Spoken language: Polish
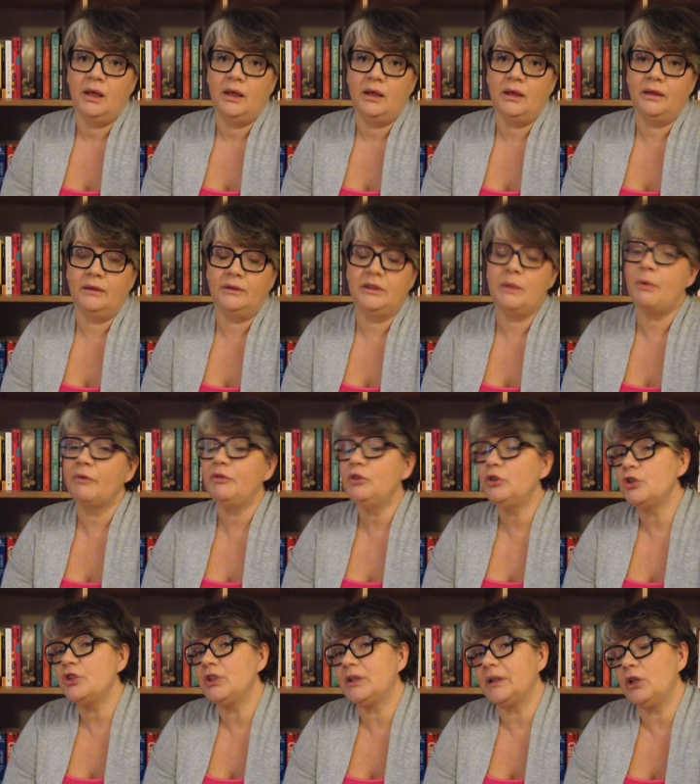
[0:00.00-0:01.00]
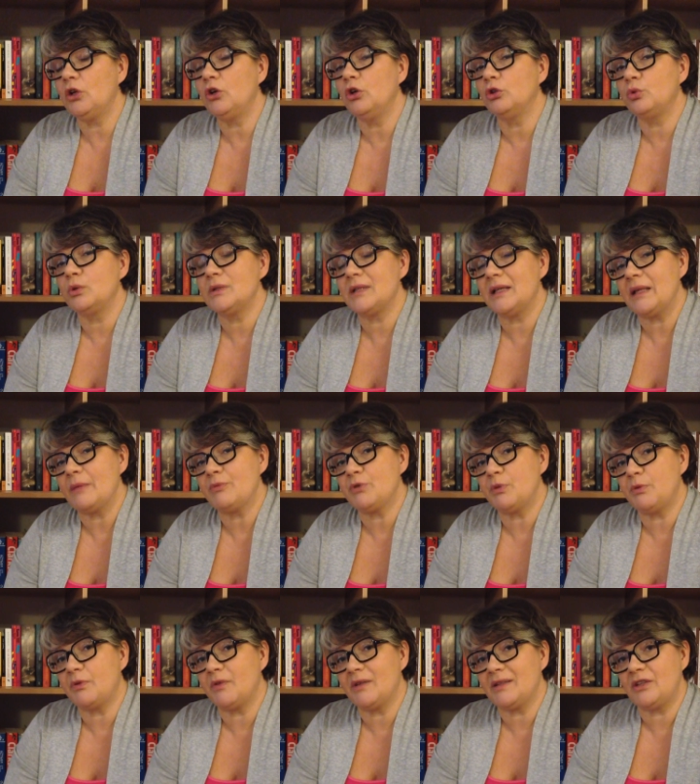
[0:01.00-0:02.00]
Y, nie powinno się takiego odchudzania
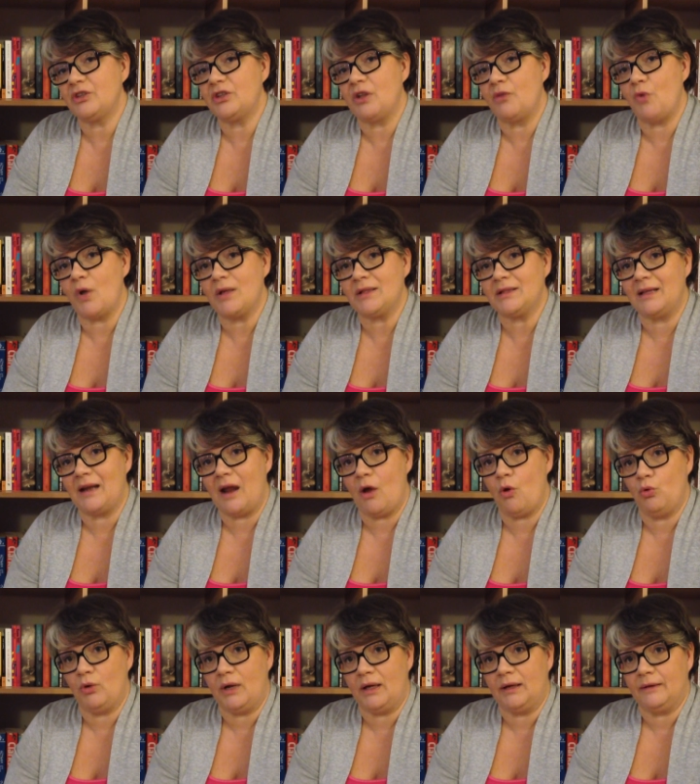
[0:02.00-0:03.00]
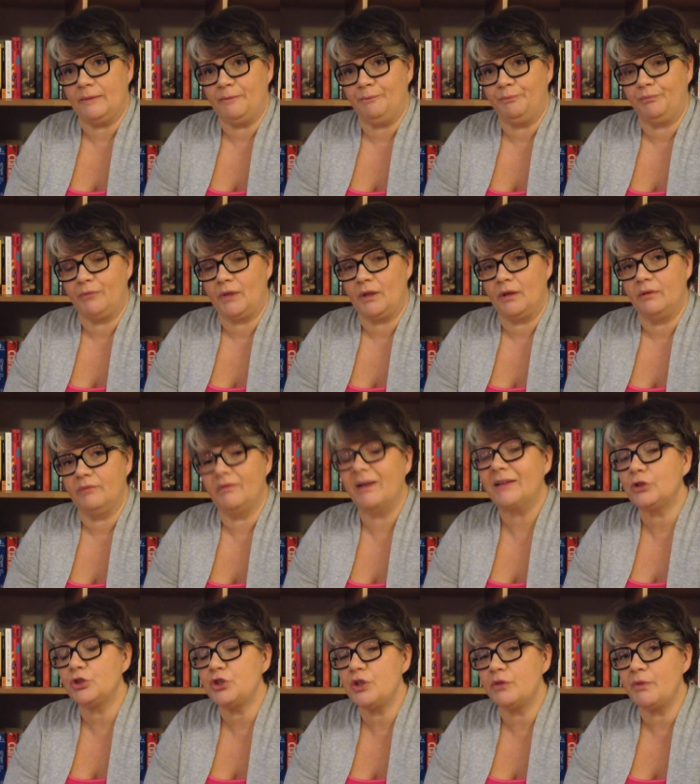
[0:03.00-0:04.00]
przeprowadzać na własny rachunek
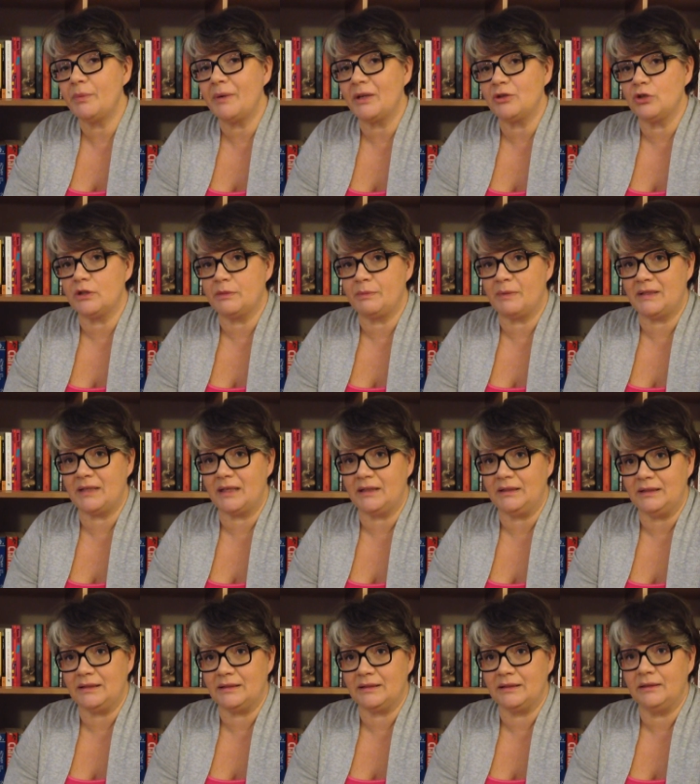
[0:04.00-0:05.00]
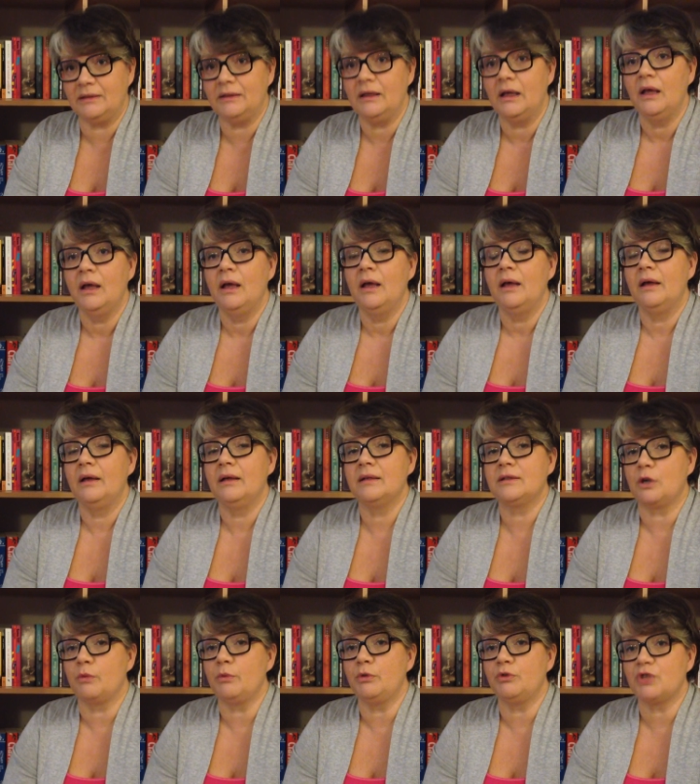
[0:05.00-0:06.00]
warto się wybrać do specjalisty, e,
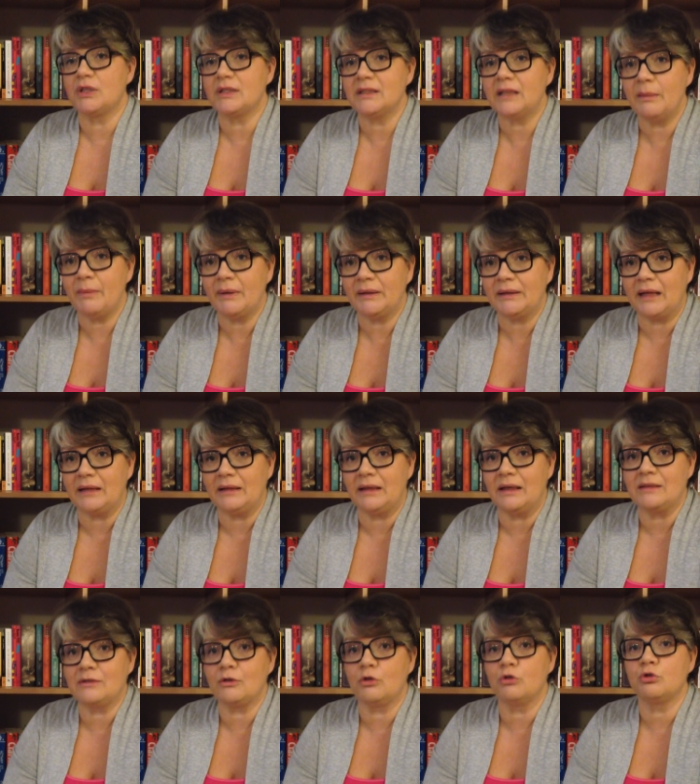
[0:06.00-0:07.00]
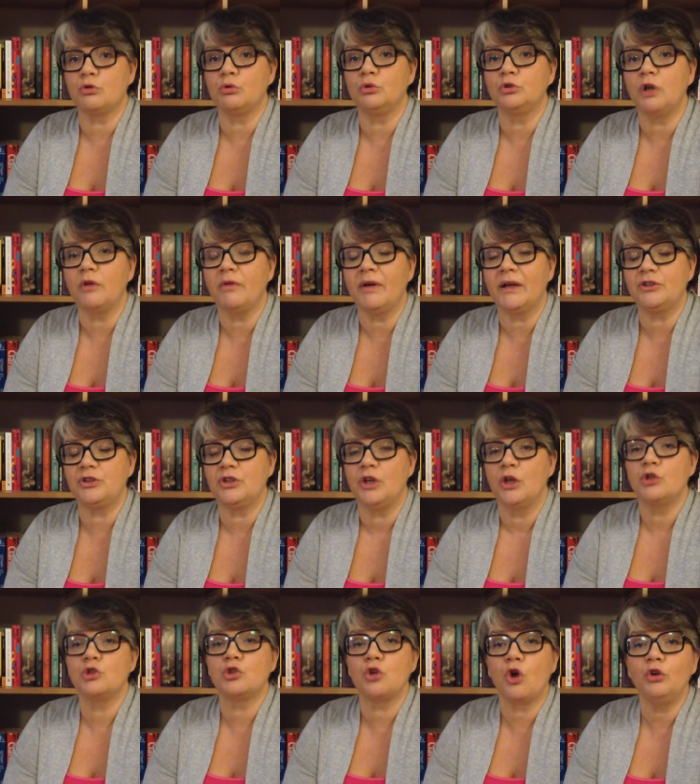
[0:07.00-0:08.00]
zrobić wszystkie badania, skonsultować,
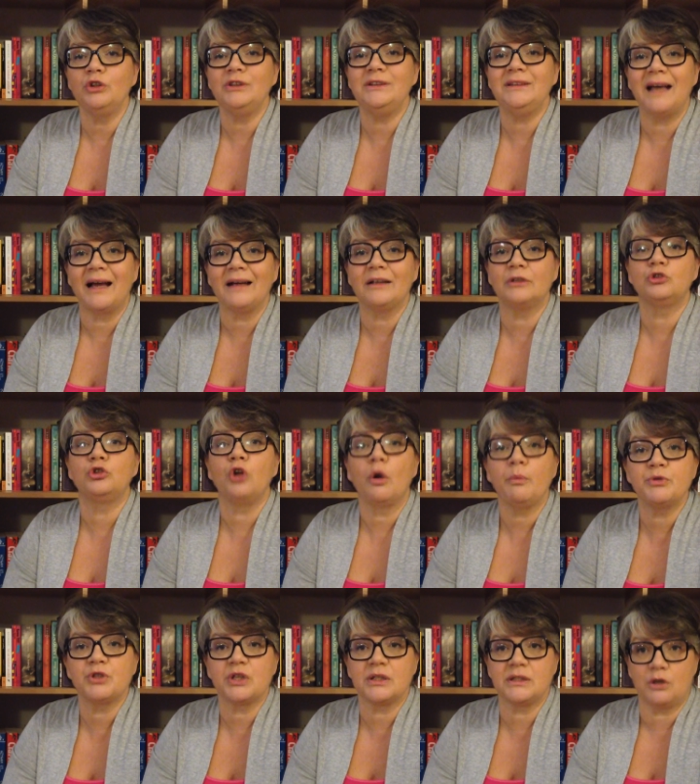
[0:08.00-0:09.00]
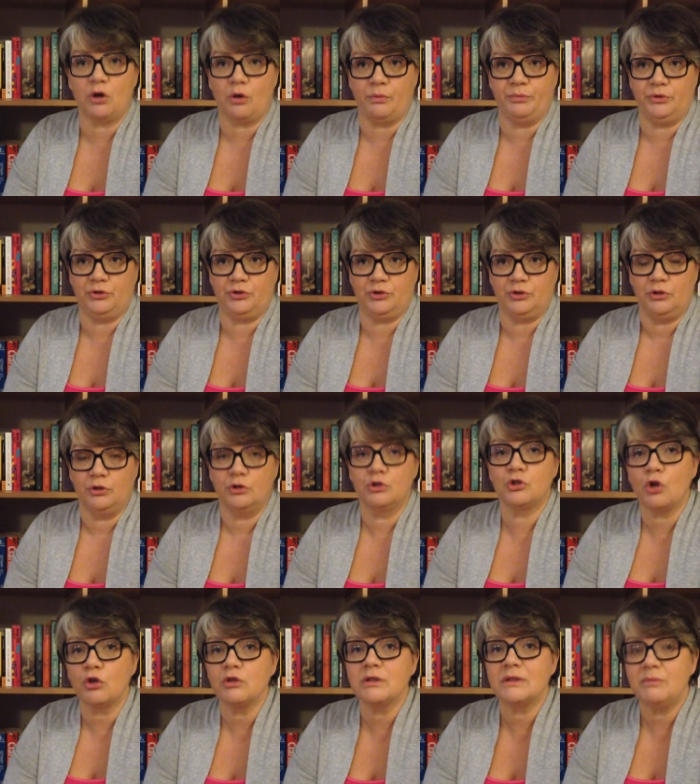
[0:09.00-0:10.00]
co i jak dobrze zrobić,
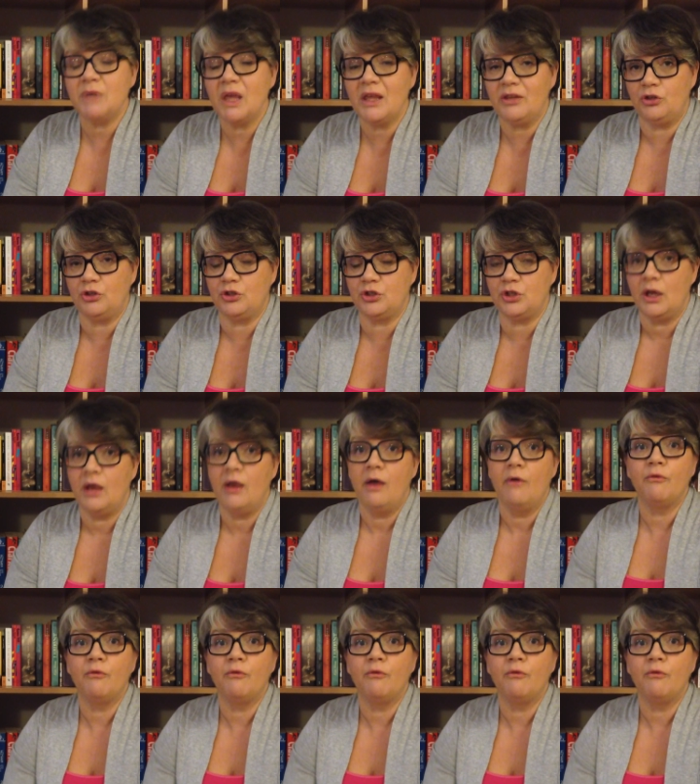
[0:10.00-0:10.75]
co zmienić.